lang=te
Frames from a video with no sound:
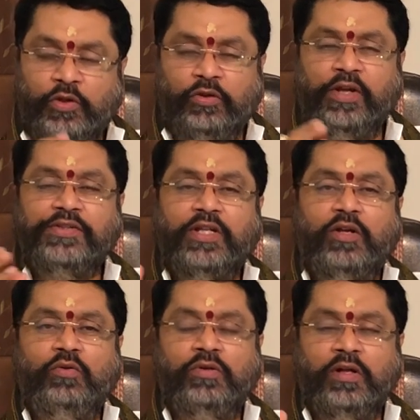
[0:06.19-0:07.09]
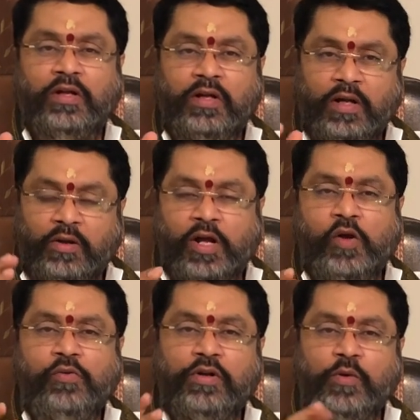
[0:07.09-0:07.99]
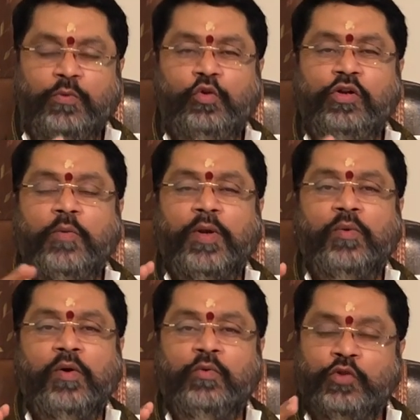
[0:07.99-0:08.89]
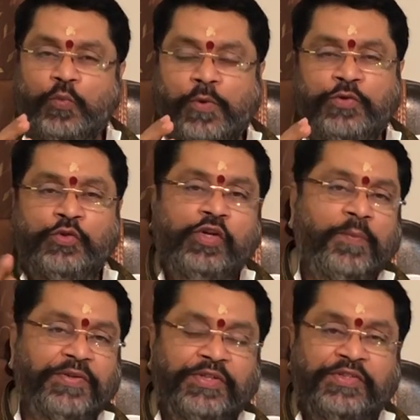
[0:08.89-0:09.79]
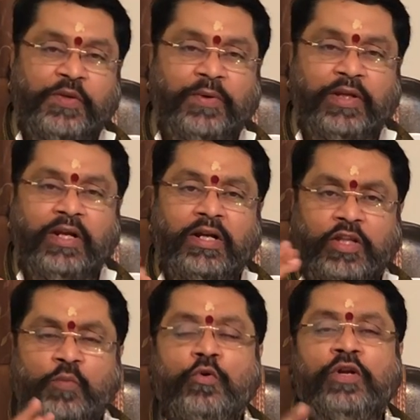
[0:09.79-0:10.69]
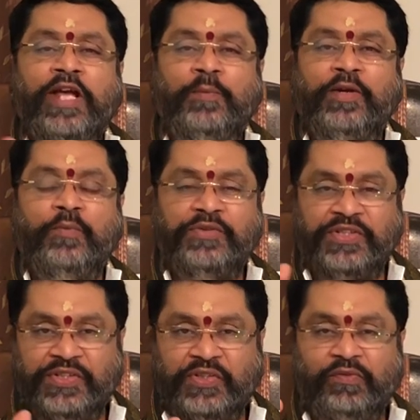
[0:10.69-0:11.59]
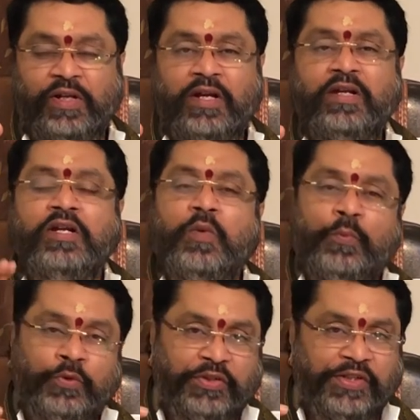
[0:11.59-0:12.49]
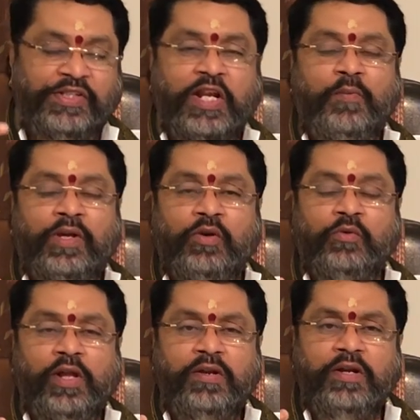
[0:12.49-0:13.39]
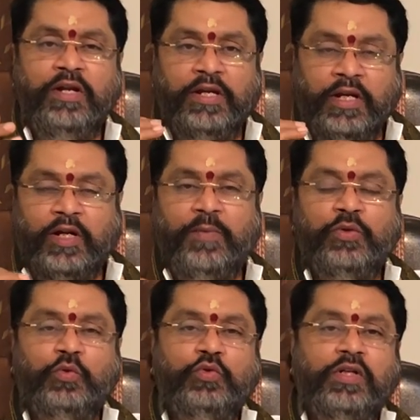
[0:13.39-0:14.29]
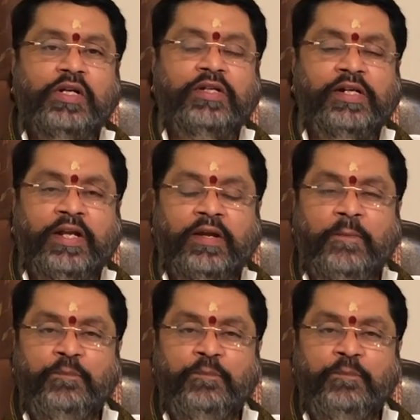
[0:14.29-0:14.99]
తృతీయ స్థానంలో ఉన్న రాహు యొక్క బుధుడు యొక్క ప్రభావం కొంచెం పాజిటివ్గా పనిచేసినప్పటికీ అంటే ఇది మోర్ డైనమిక్ మోర్ సక్సెస్ఫుల్గా ముందుకు తీసుకెళ్ళినప్పటికీ కూడా ఇక్కడ మనం చూసుకున్నది ఏంటంటే